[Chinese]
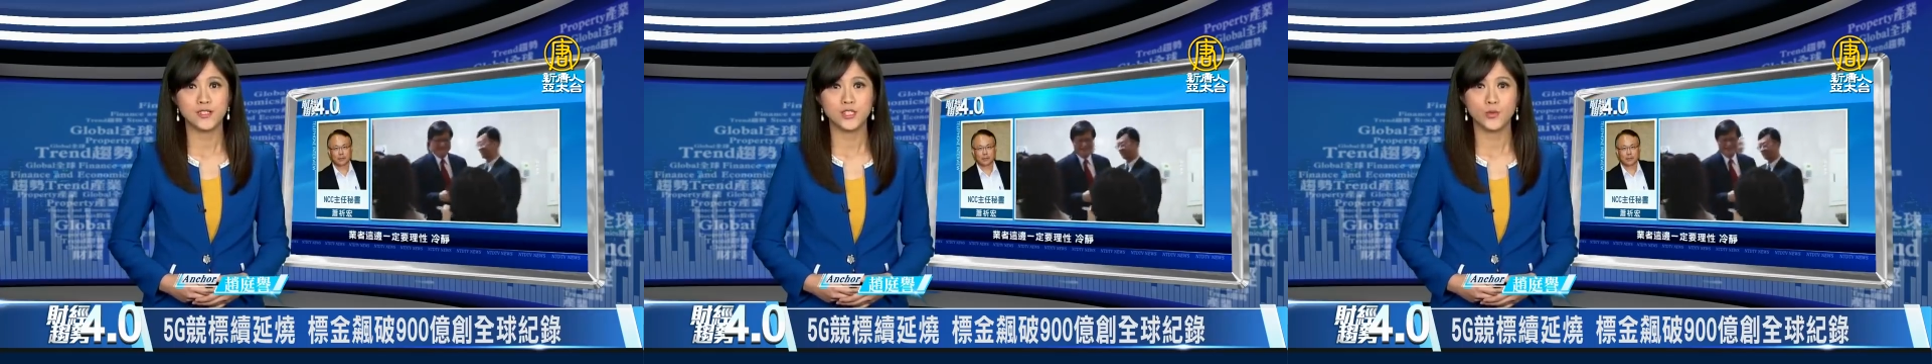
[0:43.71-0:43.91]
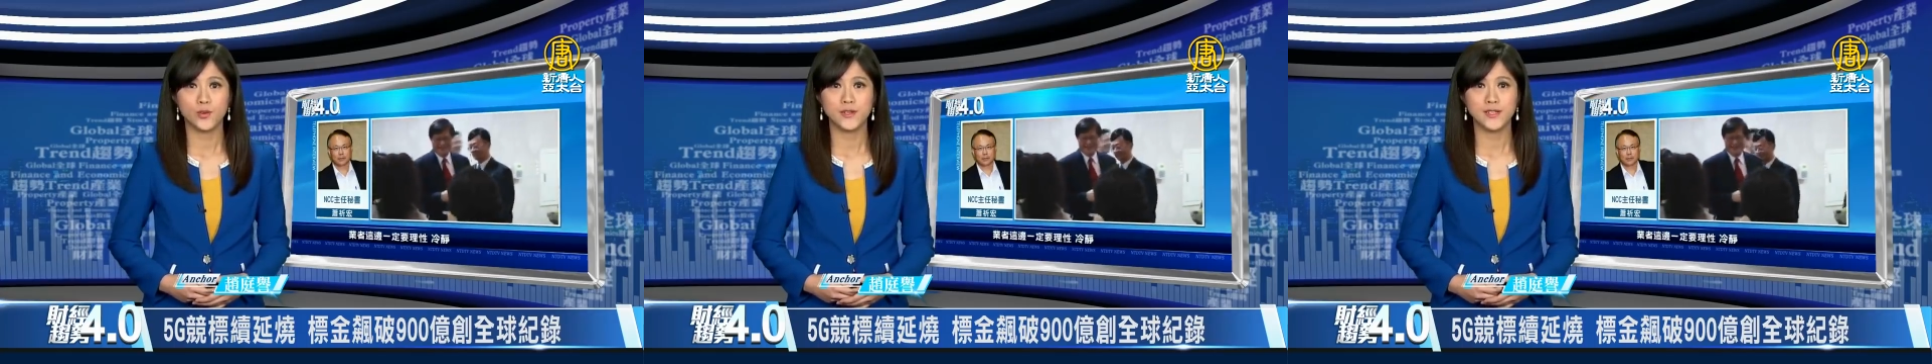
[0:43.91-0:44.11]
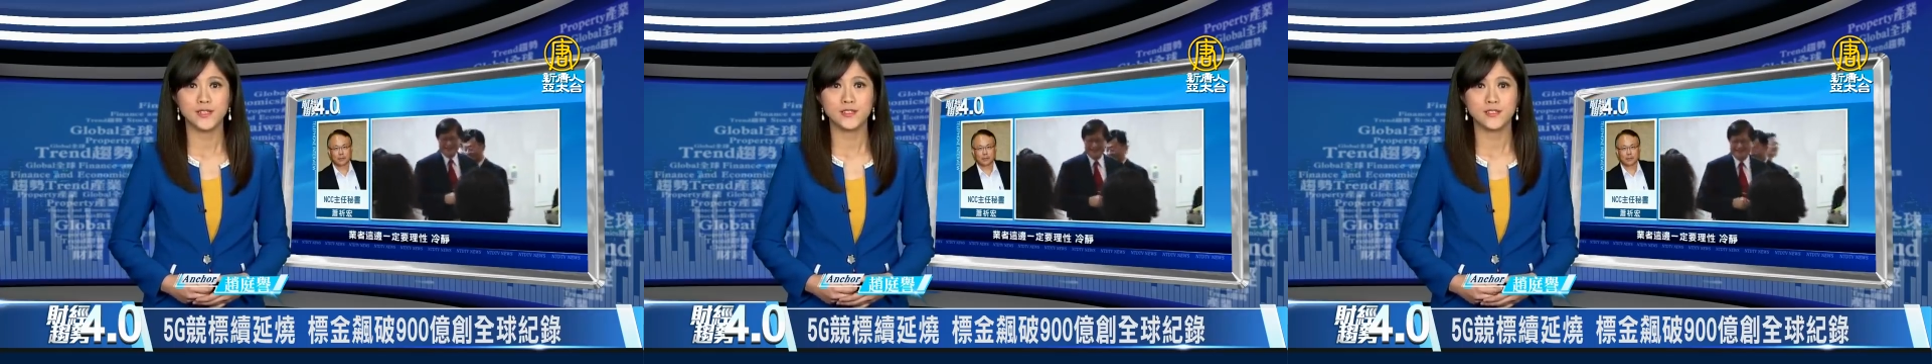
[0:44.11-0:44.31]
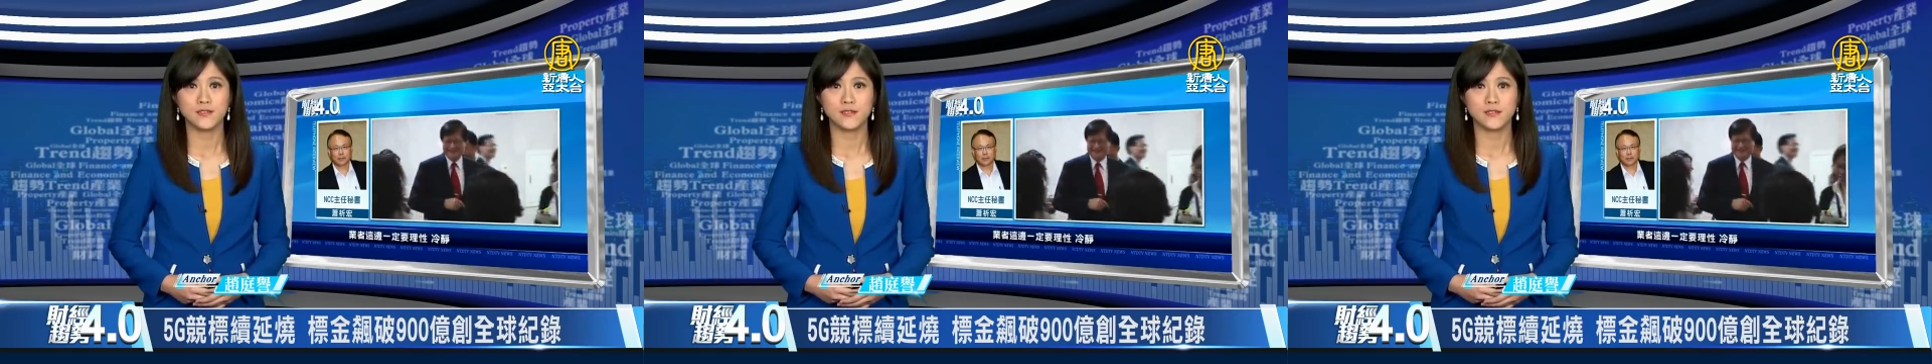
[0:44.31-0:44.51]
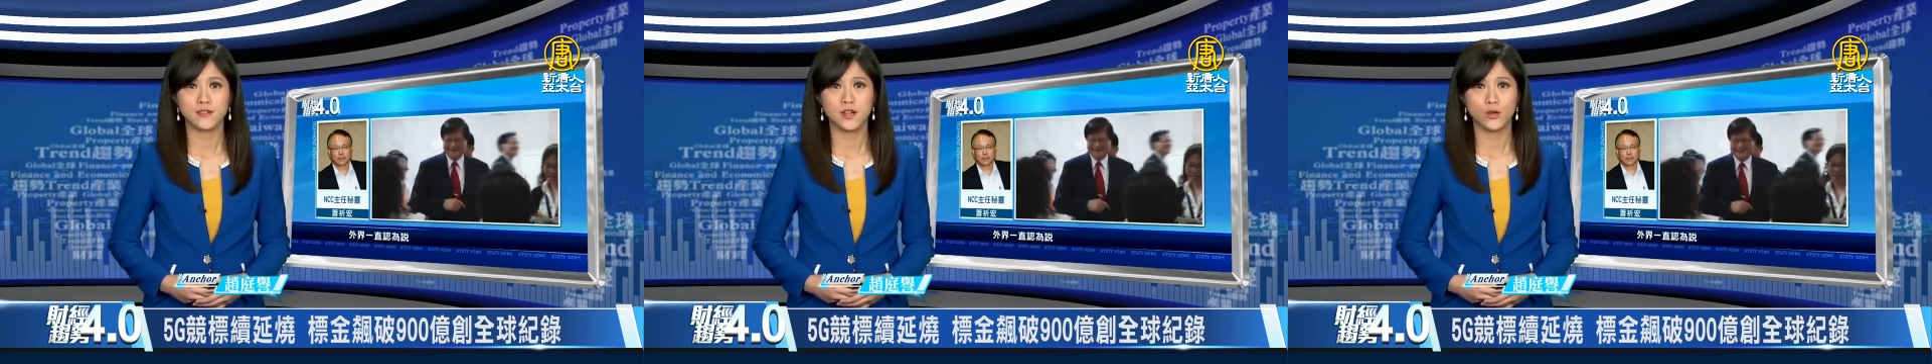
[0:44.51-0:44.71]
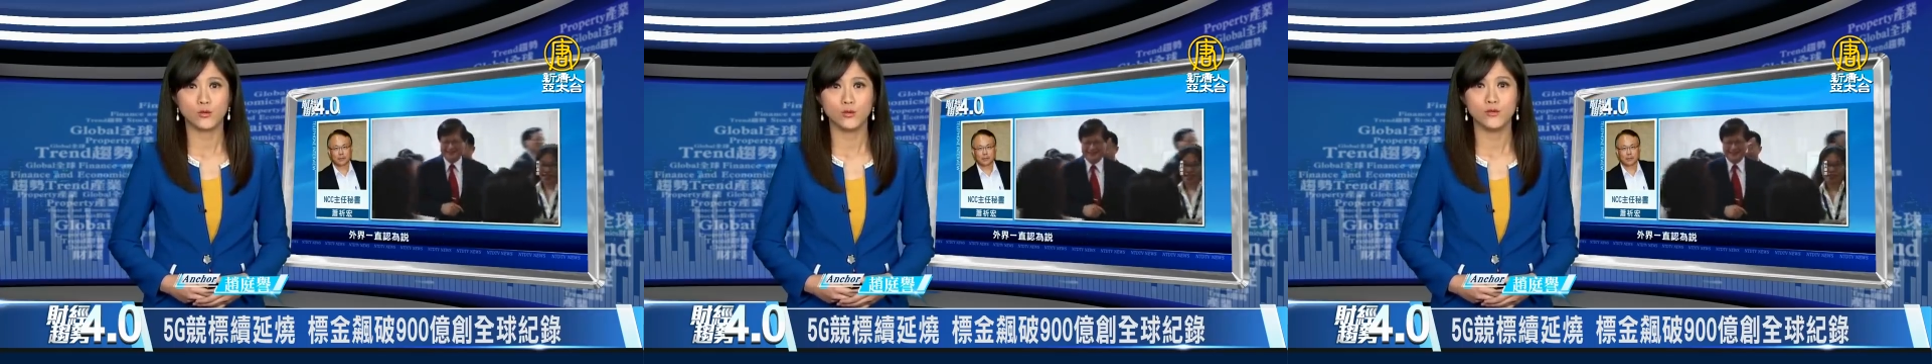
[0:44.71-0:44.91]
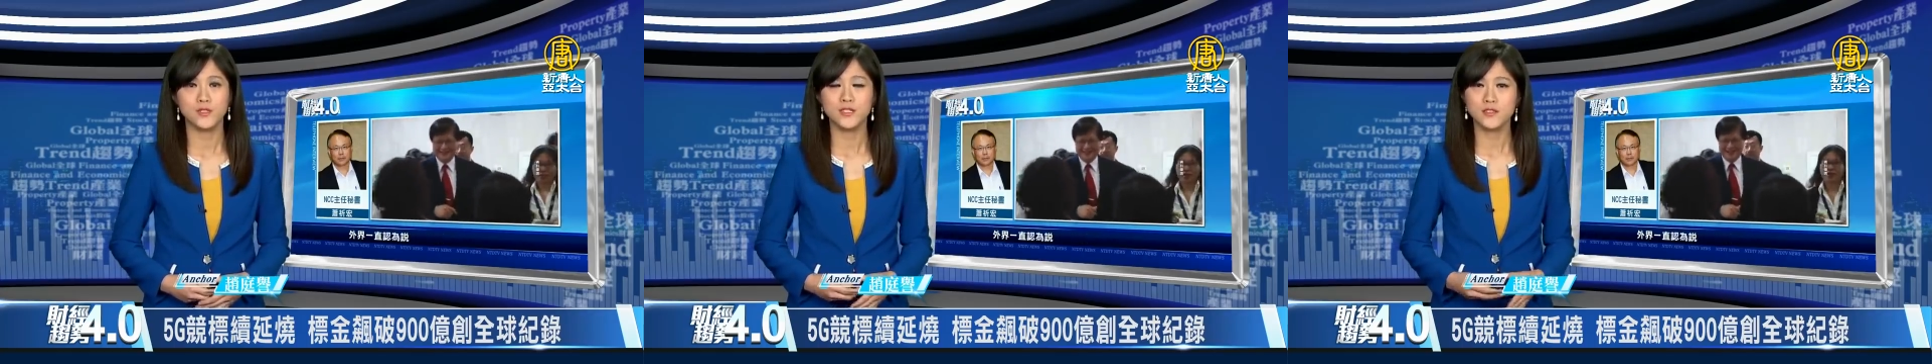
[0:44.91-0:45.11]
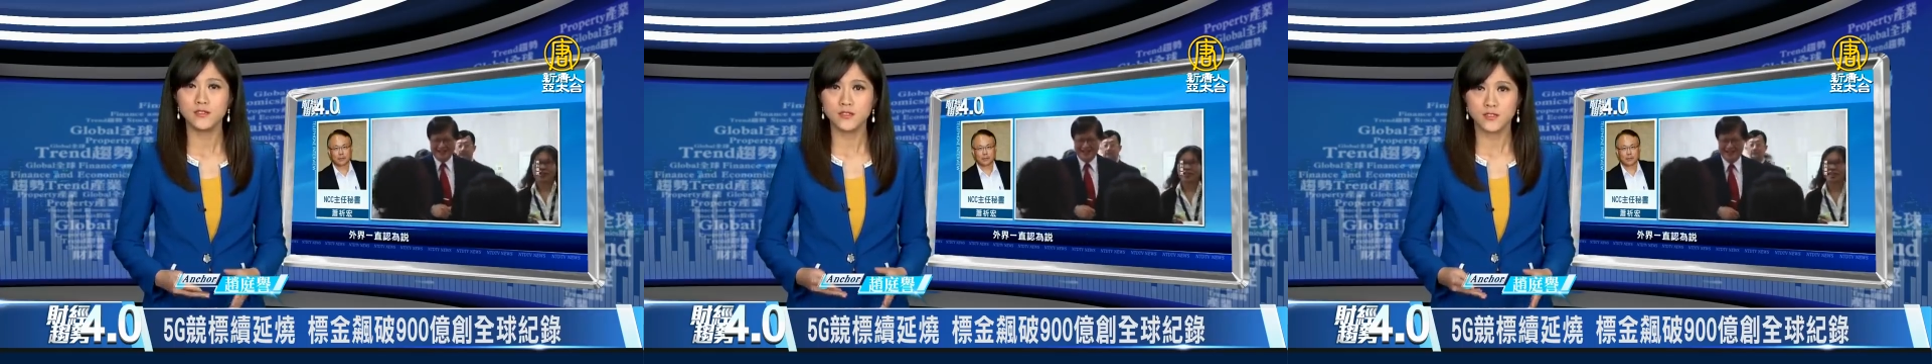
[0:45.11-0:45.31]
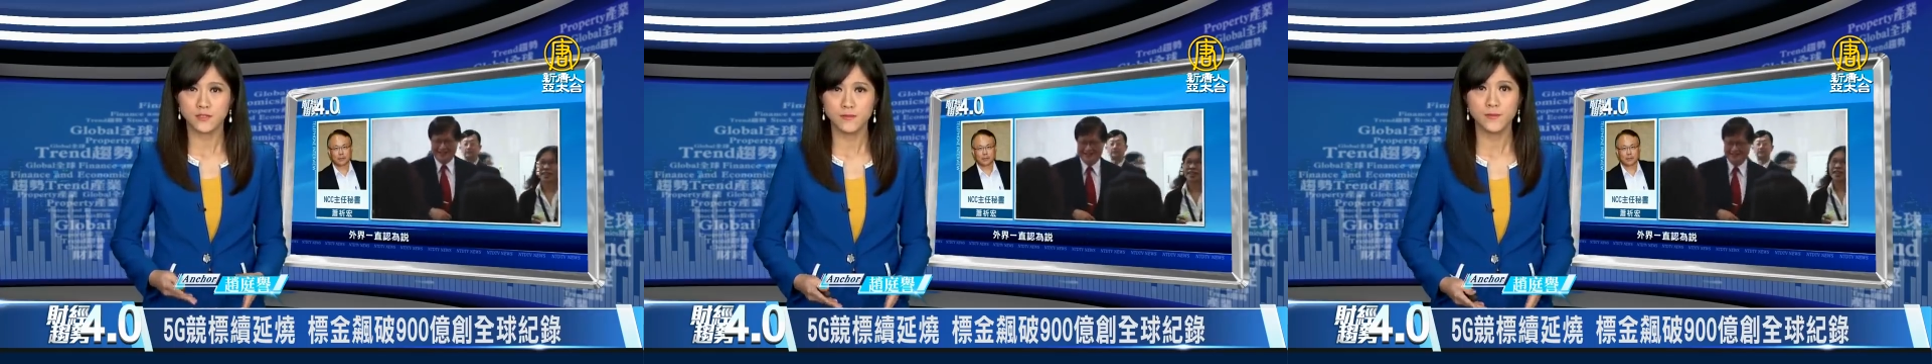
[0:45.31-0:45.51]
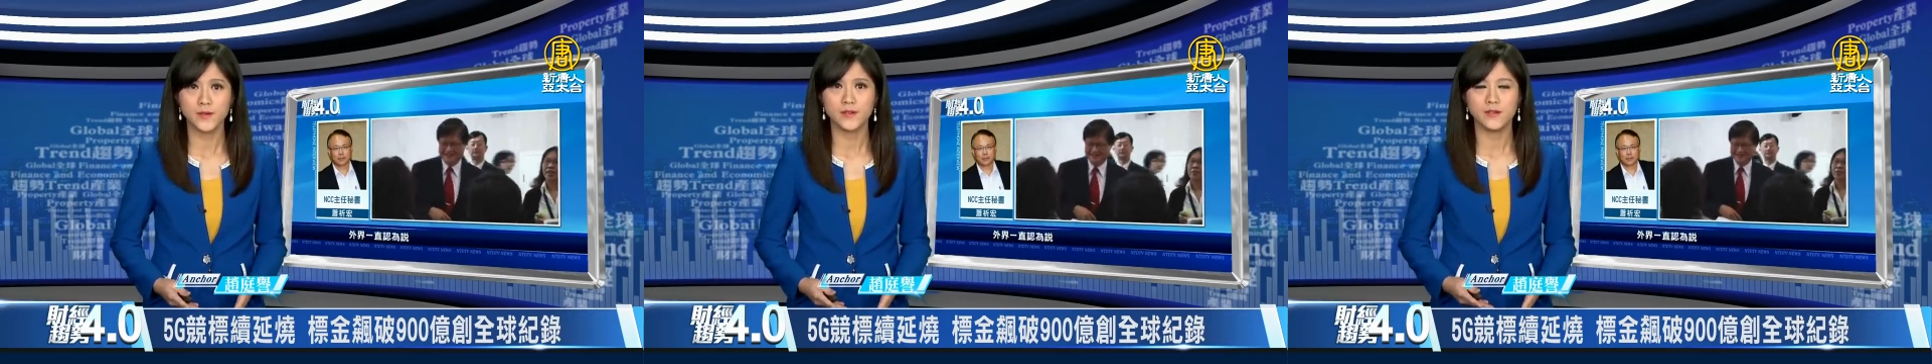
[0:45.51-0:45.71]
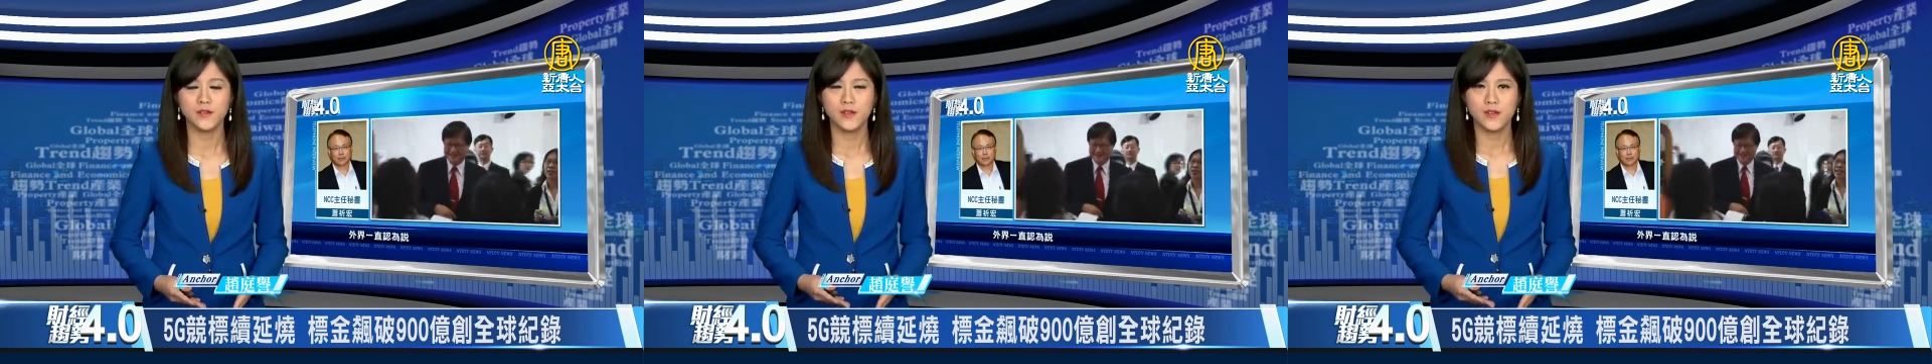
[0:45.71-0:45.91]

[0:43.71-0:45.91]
希望业者呢考虑建设成本，